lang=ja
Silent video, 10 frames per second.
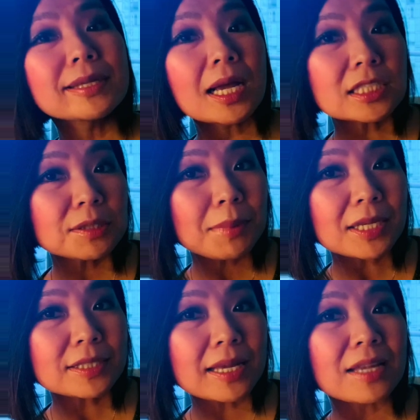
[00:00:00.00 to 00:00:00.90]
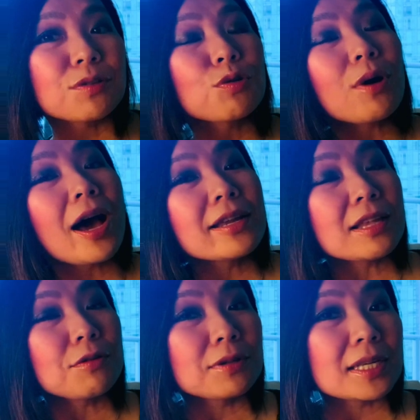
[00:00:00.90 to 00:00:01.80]
たしましてと書い
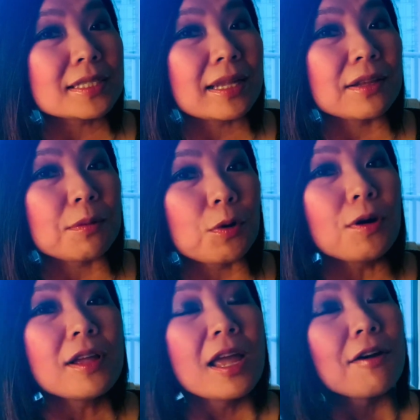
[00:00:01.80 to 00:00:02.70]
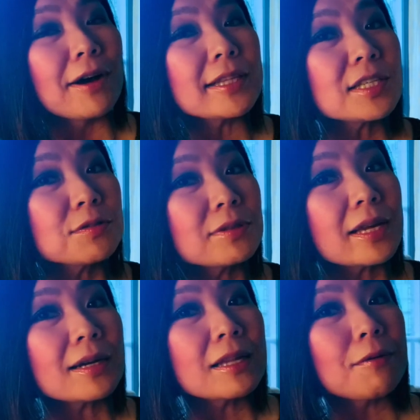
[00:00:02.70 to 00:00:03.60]
てるんですけれども、私の
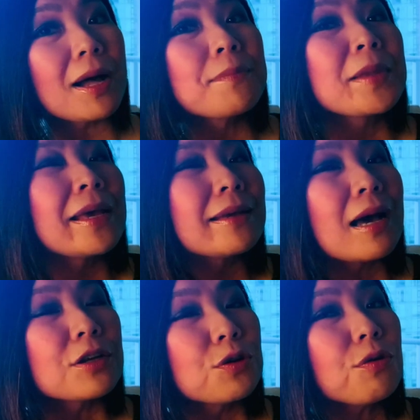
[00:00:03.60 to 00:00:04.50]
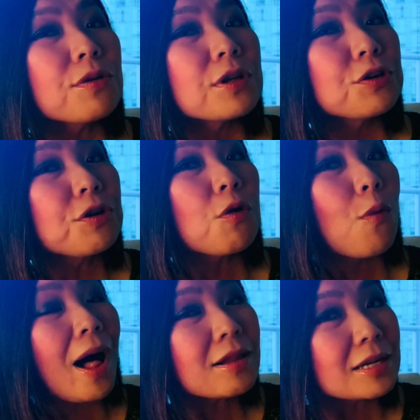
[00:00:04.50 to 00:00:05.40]
中では、いや、You're
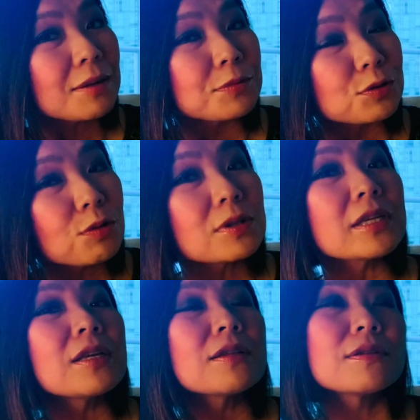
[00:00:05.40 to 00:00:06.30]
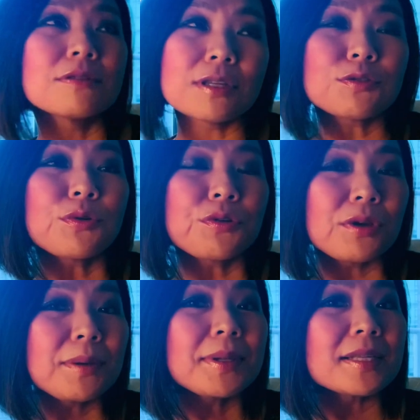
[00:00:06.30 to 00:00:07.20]
welcome とそうい
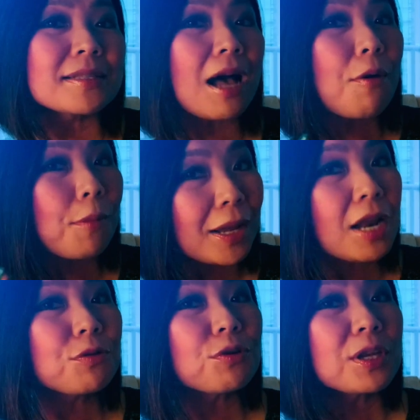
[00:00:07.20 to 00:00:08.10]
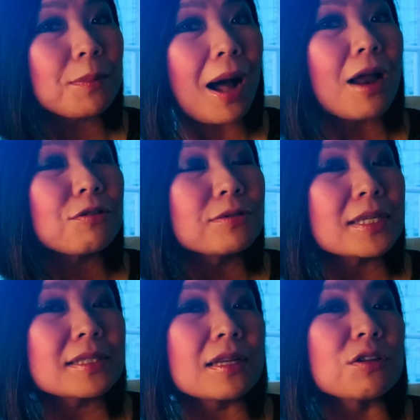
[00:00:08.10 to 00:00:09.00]
う意味で使われる時もあるん
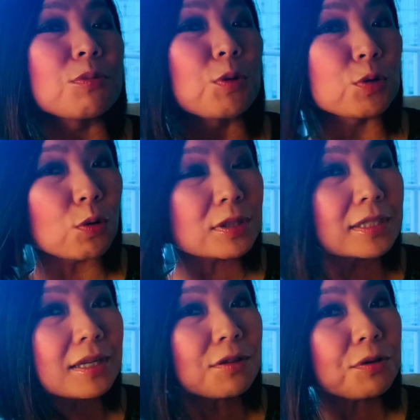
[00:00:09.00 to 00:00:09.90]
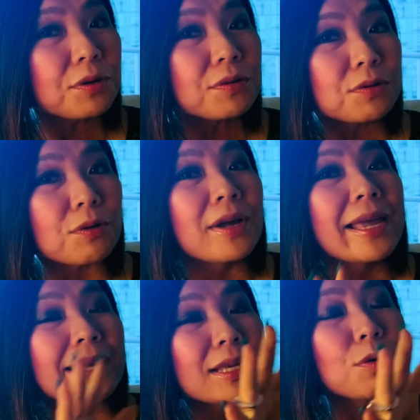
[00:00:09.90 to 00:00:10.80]
ですけれども、どっちかというと、
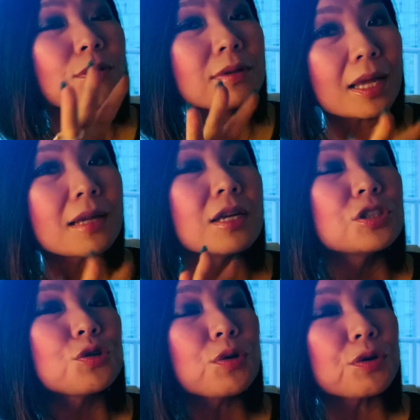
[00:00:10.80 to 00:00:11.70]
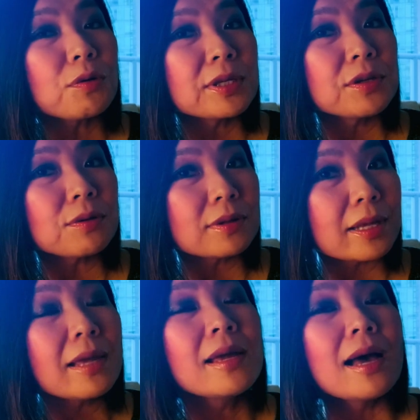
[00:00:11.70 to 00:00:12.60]
いろんな状況によっ
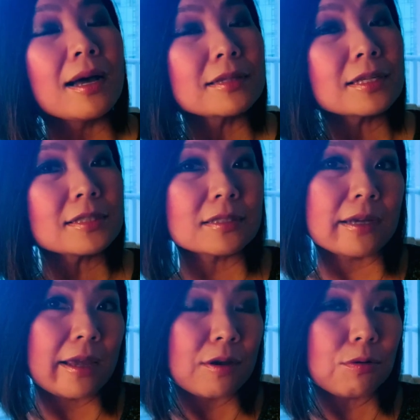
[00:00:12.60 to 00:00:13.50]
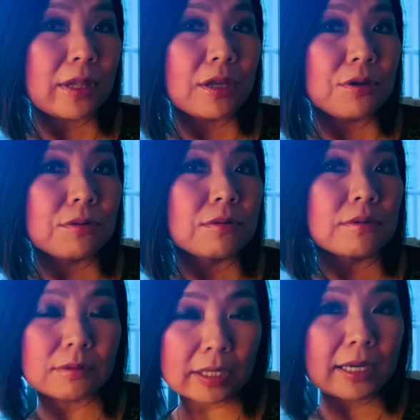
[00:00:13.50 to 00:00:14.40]
て、私たちは英語で言
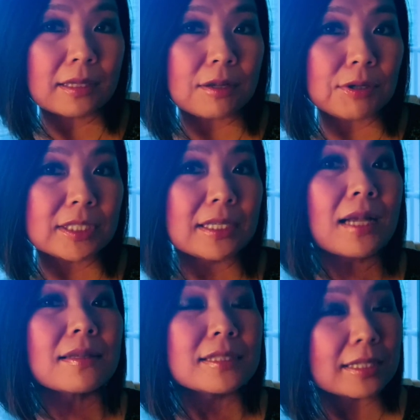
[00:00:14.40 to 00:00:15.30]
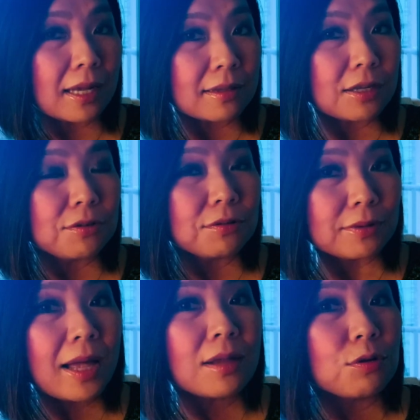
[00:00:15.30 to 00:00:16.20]
う言い方は違違ってくる
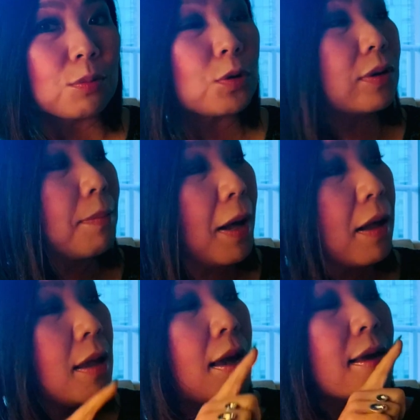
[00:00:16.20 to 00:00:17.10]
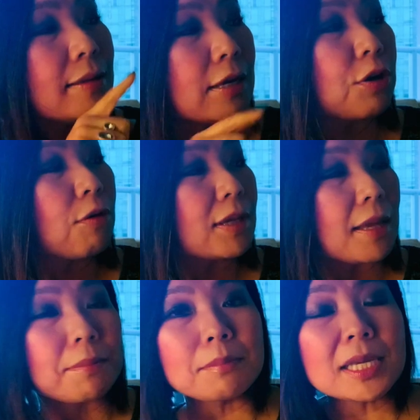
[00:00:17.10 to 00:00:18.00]
なと思って、まあ、ね、今日は
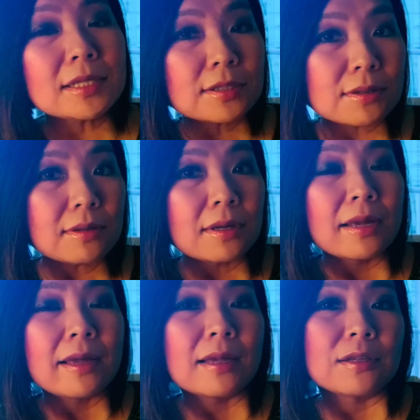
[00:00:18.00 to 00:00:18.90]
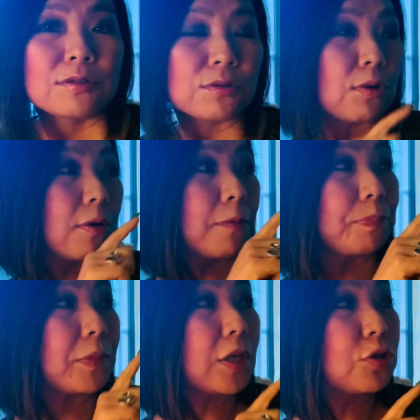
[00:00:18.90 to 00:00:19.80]
ね、3つ、そ
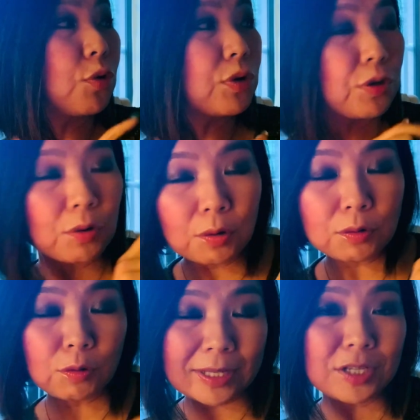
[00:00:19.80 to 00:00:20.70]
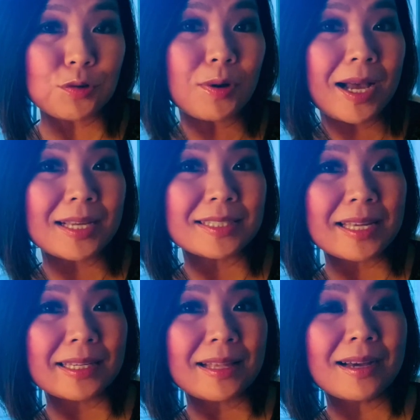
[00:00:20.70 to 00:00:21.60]
の、状況をね、紹介して
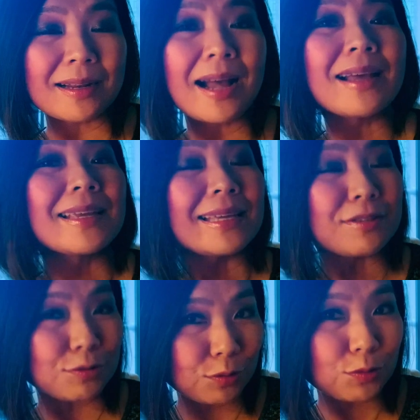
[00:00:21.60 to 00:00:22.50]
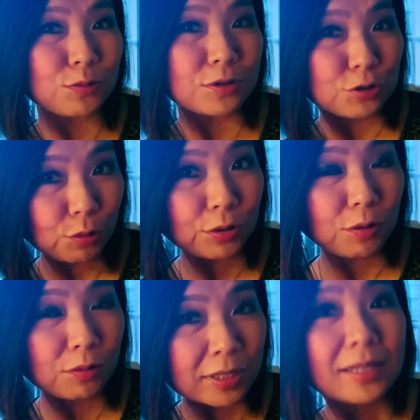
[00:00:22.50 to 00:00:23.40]
いきながら、その状
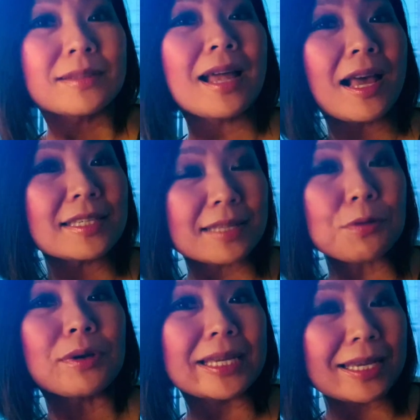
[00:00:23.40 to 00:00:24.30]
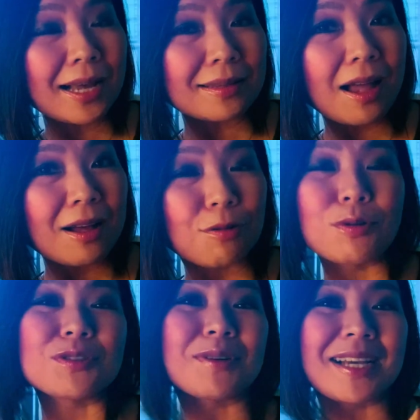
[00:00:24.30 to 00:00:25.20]
況に対しての言い方を
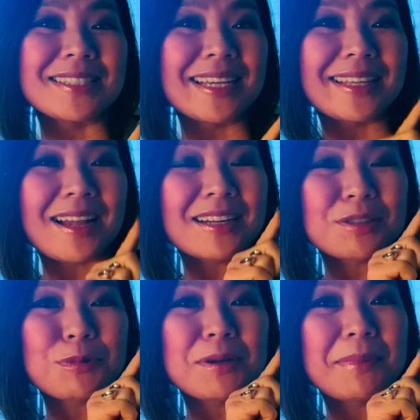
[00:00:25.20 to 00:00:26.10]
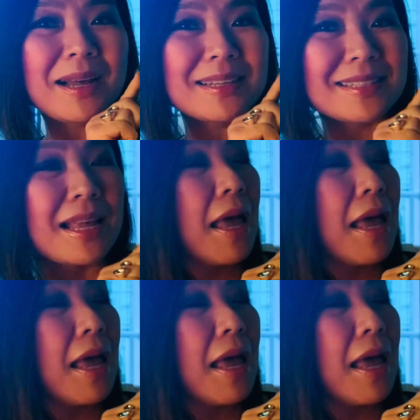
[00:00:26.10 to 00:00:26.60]
紹介していきたいかと思います。